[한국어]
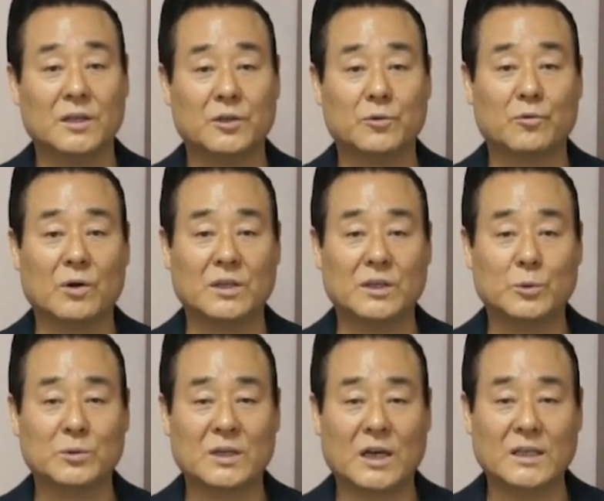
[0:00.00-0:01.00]
이웃과
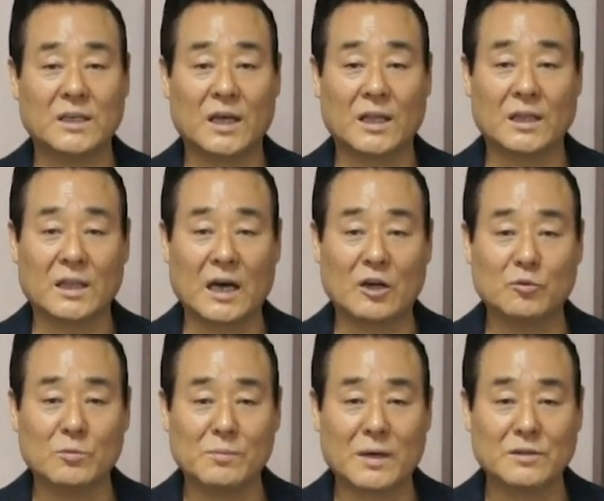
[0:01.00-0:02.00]
이웃 사이에
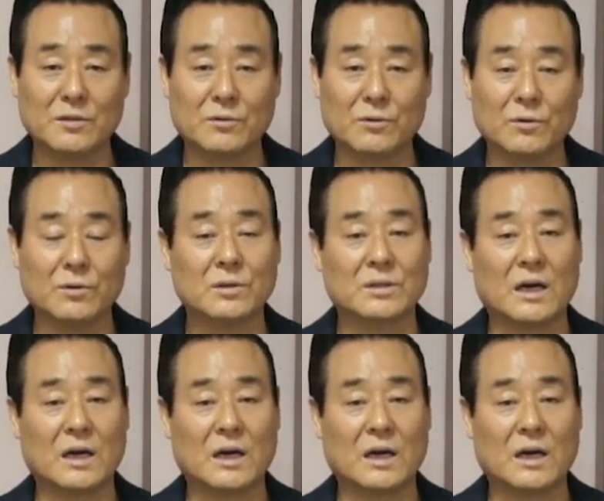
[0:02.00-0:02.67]
나눔을 만들고